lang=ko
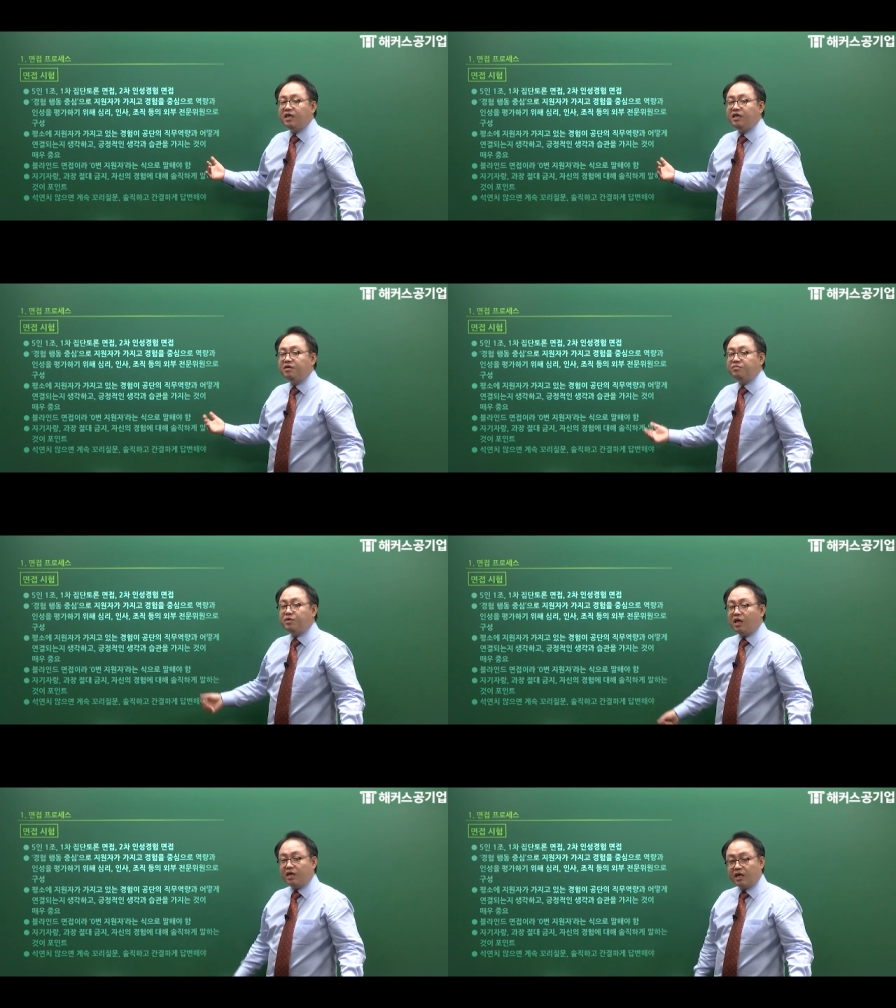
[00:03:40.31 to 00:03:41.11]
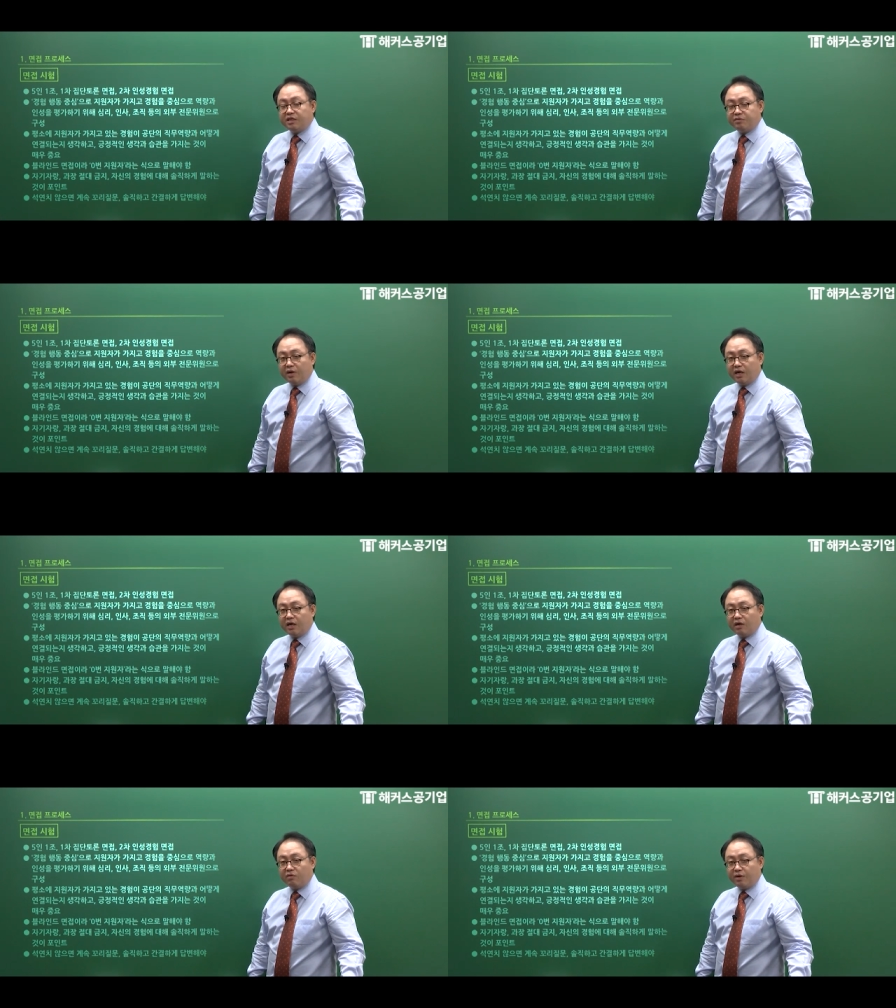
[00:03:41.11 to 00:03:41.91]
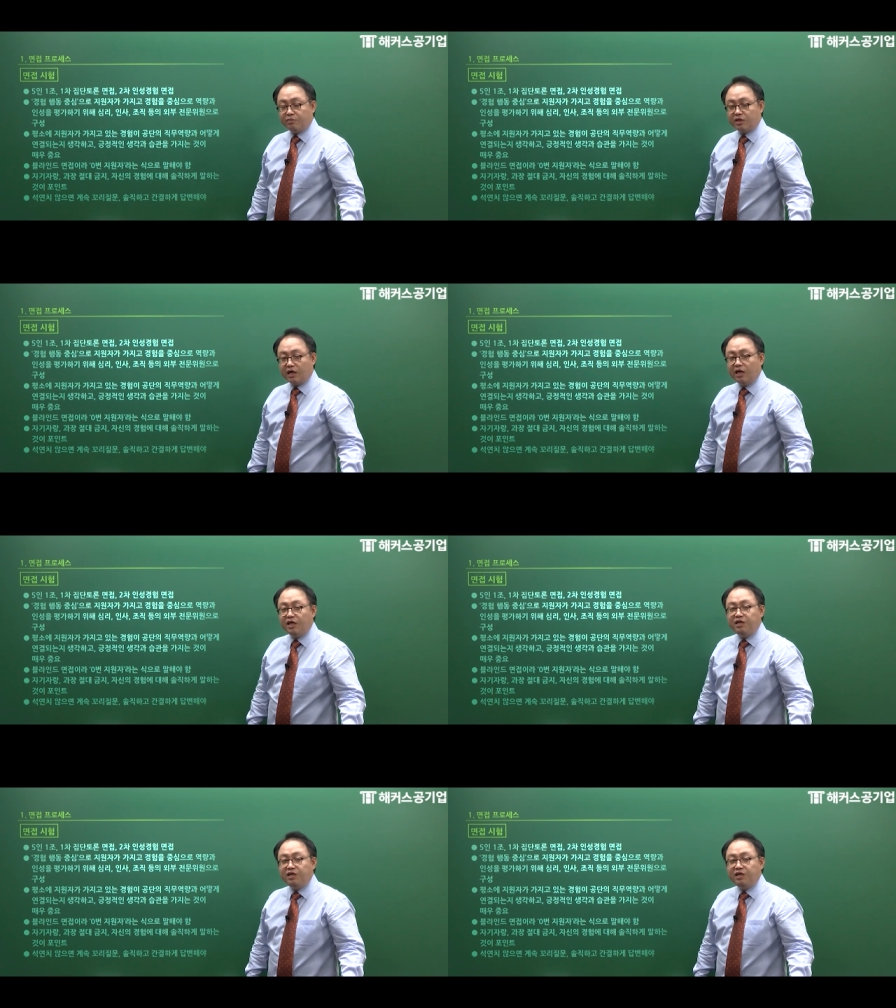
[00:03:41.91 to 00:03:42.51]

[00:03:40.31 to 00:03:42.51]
이름 얘기하지 말라고 합니다.